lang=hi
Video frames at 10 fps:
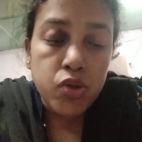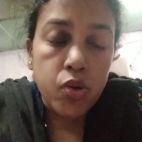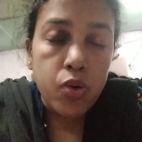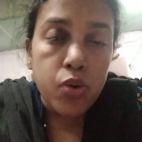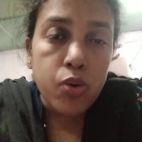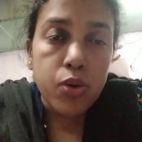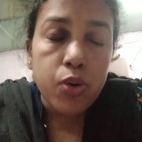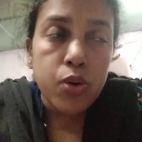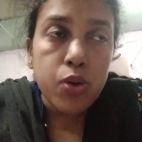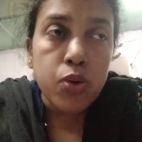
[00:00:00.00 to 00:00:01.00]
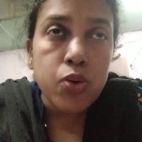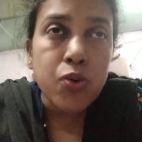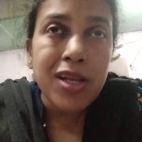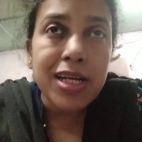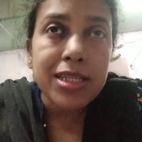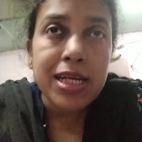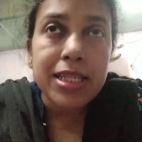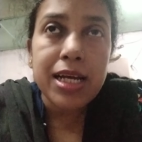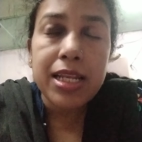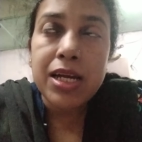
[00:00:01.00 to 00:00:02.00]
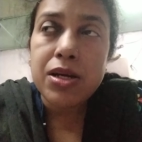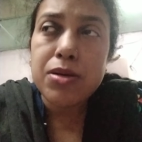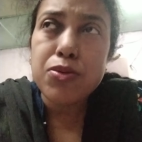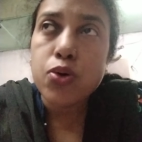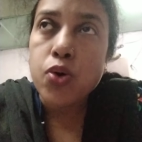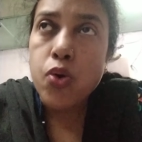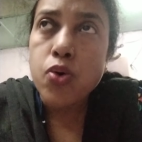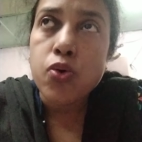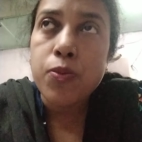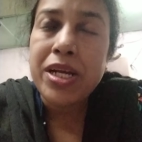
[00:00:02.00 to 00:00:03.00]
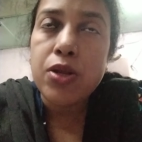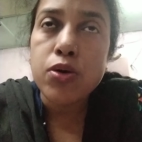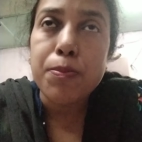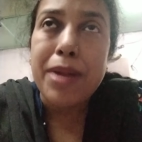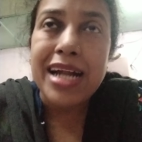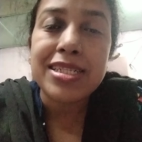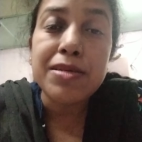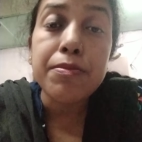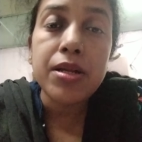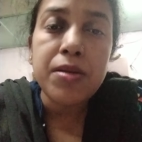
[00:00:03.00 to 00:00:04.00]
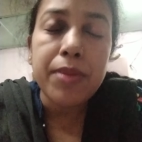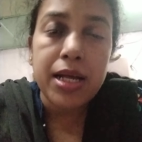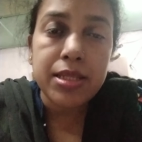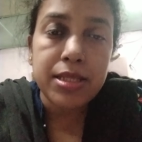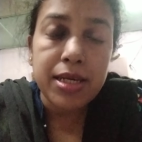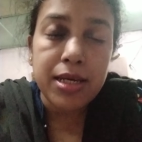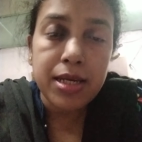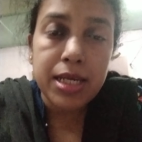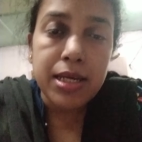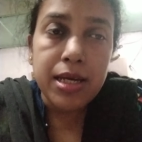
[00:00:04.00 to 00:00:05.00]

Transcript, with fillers: तो लोगों को लगता था ना क्रो को भी लोग बैड सिंबल ही मानते हैं